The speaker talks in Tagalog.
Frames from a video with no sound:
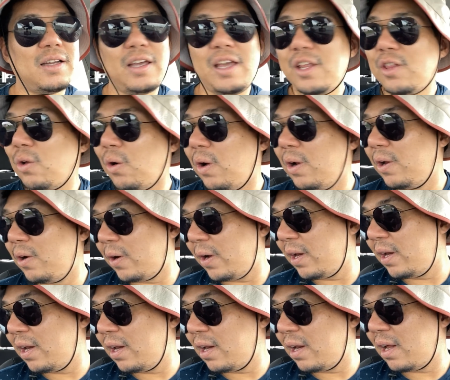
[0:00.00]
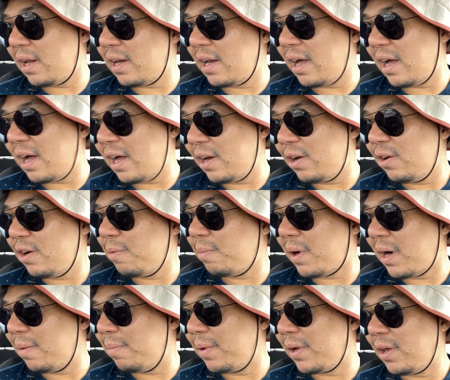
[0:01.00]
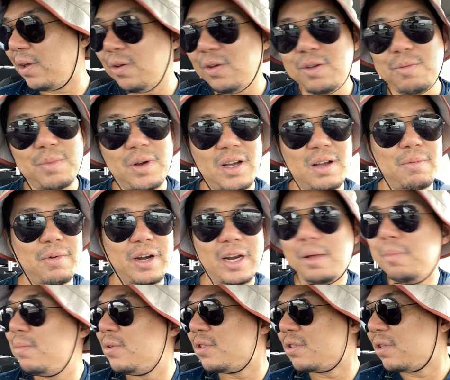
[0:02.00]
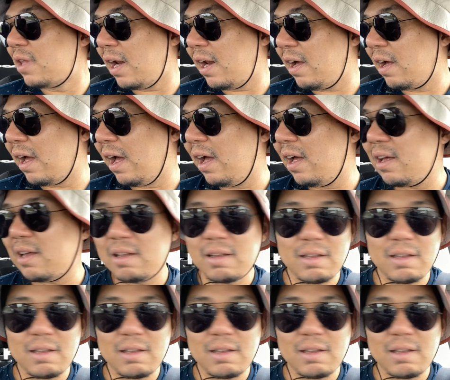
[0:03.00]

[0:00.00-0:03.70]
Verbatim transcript: eat all you can na, na ano na barbecue yung mga ribs talaga